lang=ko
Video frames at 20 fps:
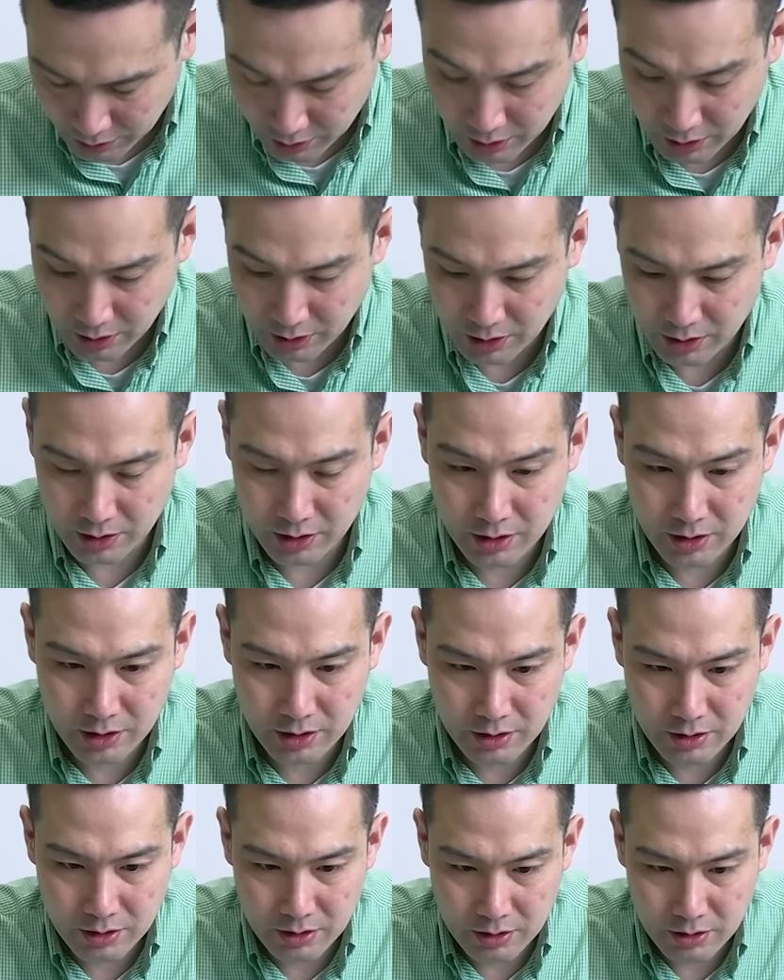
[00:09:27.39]
네.
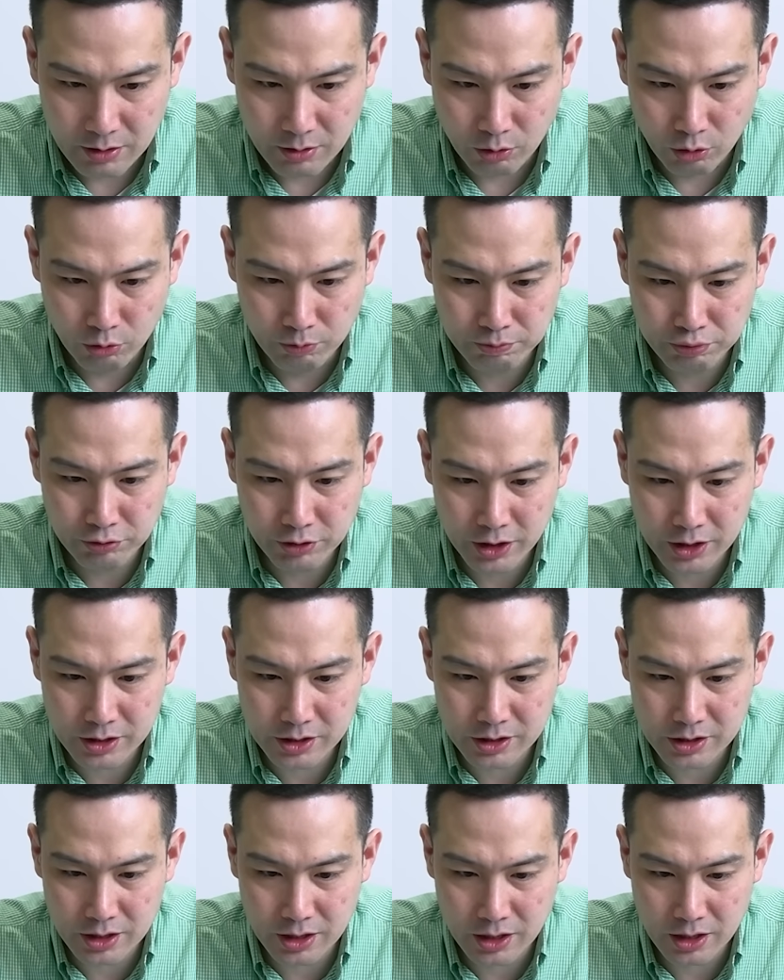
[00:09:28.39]

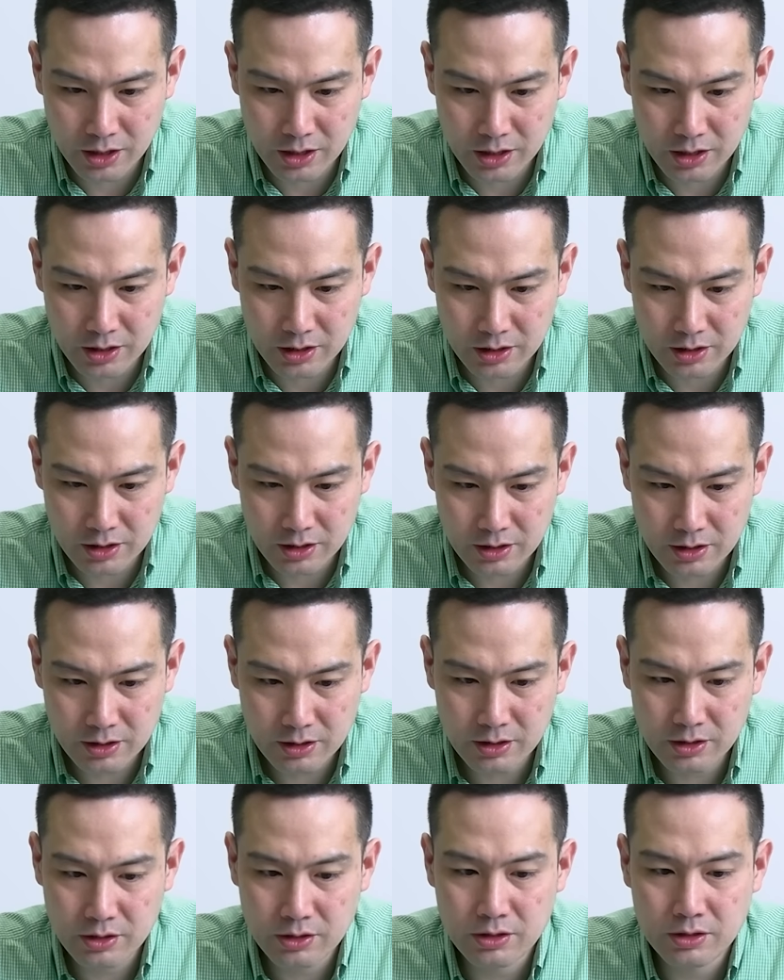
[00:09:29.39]
오픈엣지랑
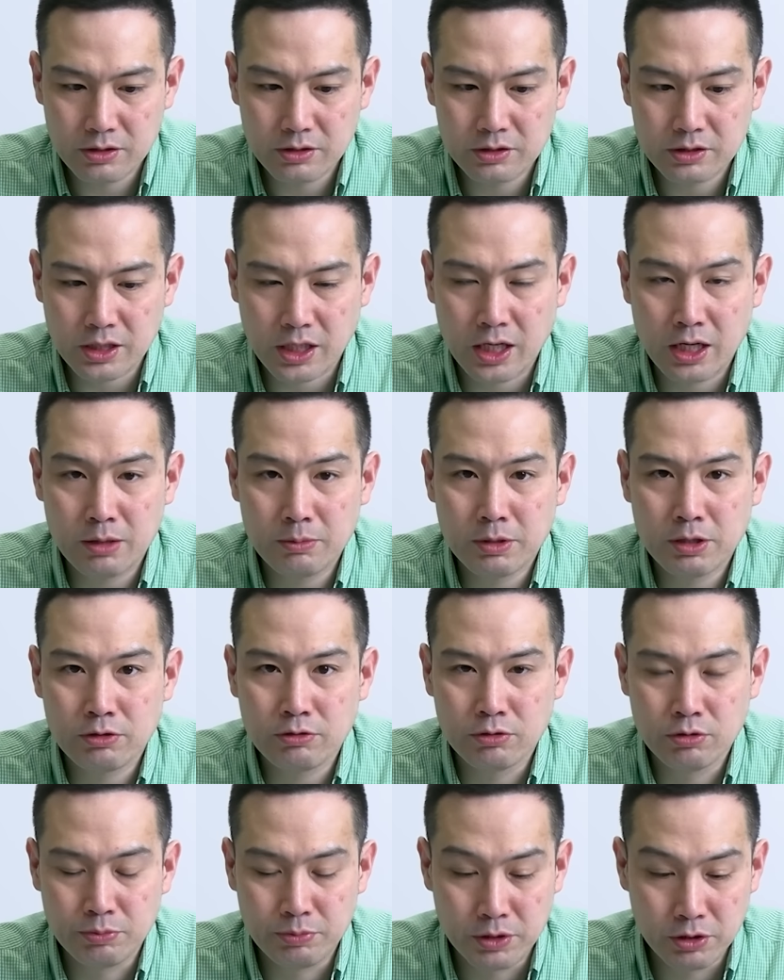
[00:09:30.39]

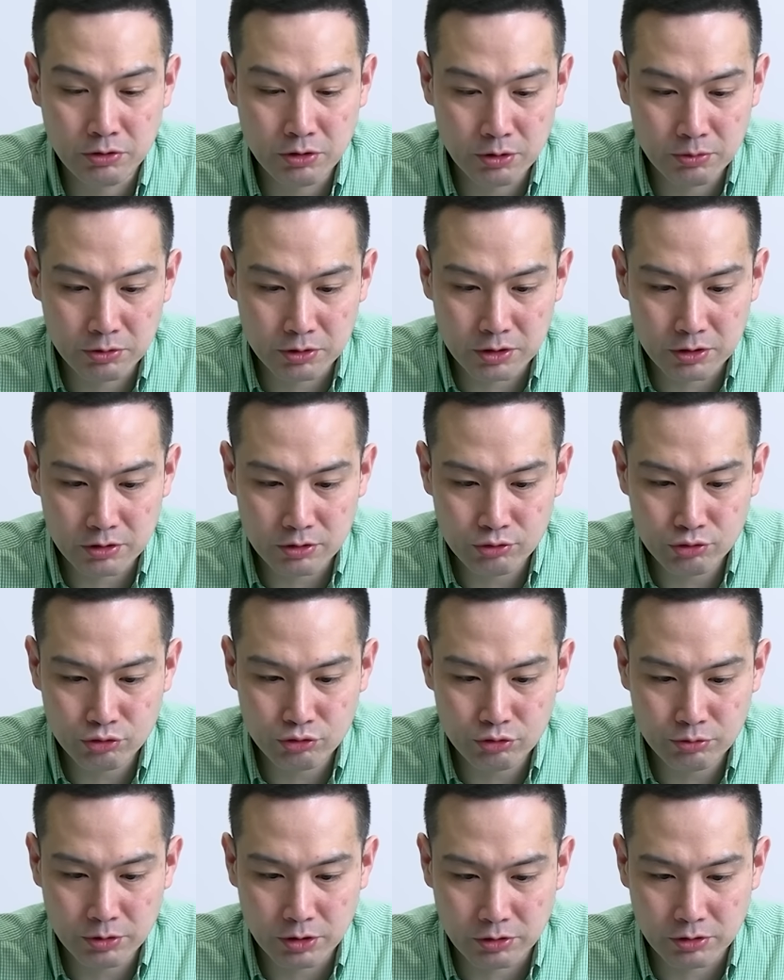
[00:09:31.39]
자람하고 비교해 보세요.
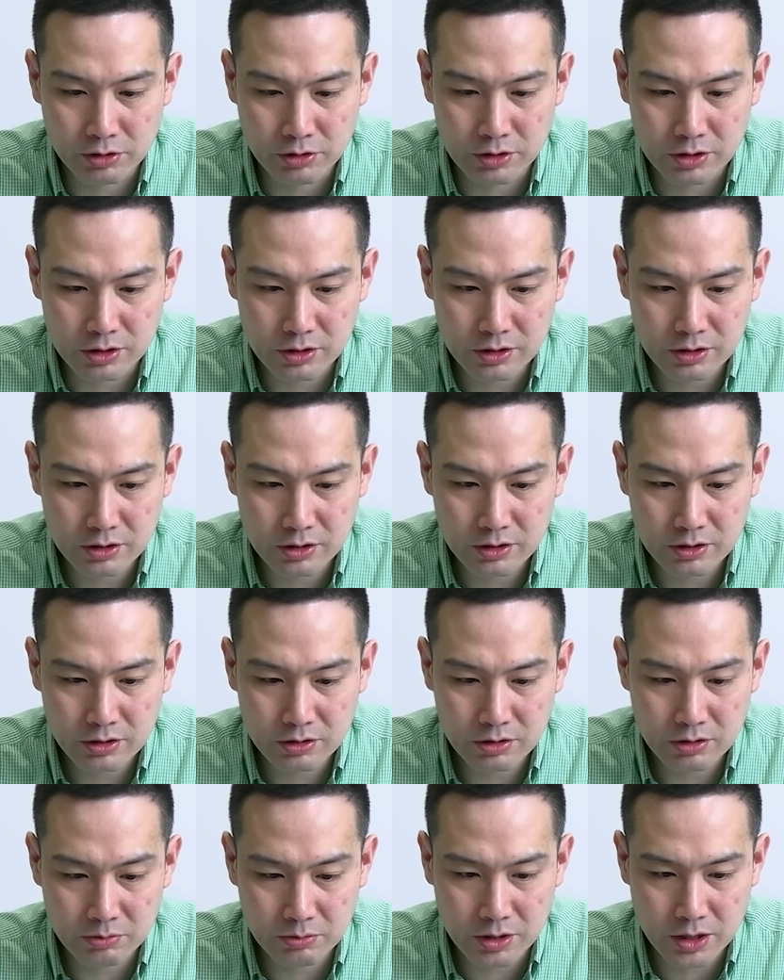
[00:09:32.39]
수급이 어떤지
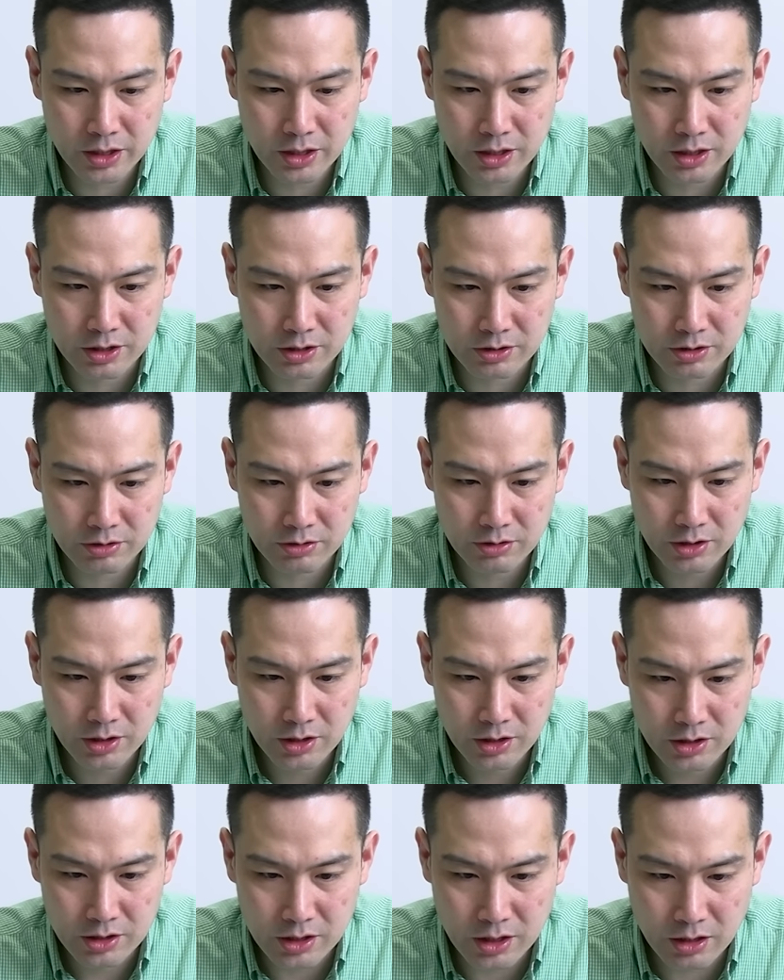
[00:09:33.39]
좀 차이가 있죠.
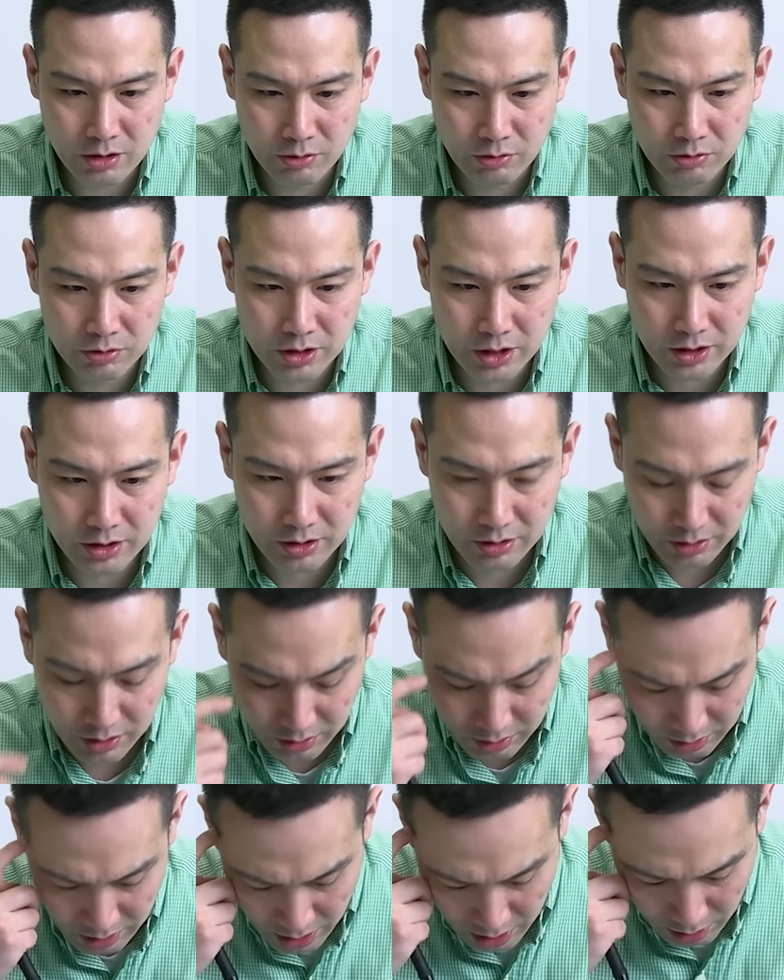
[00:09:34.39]
자, 요건
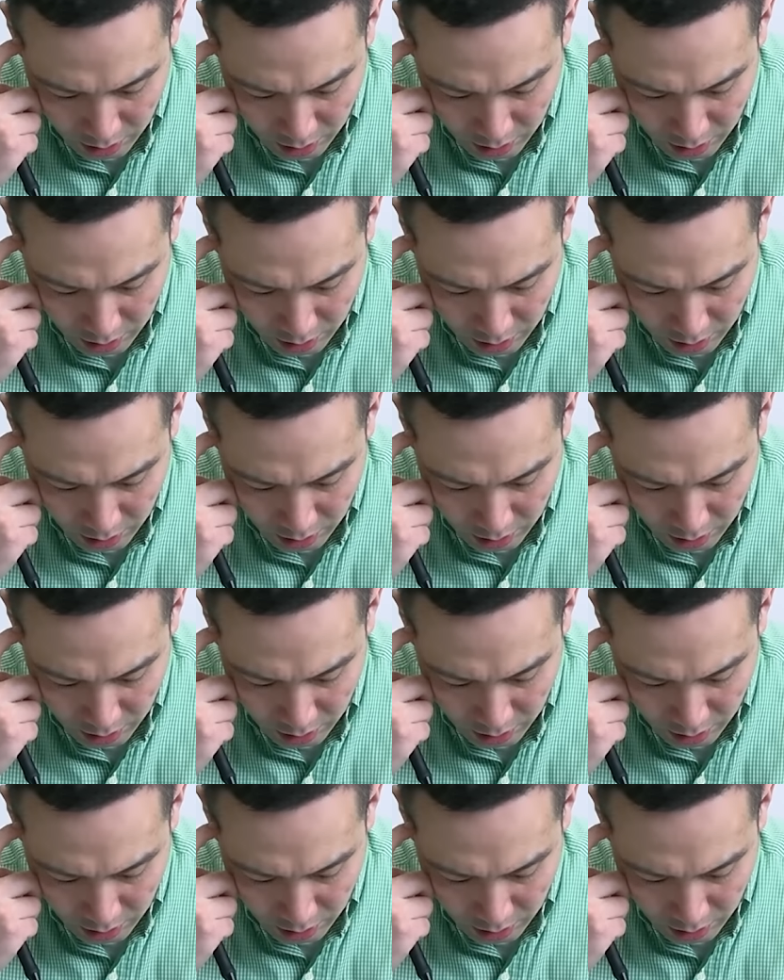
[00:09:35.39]
차트인데요.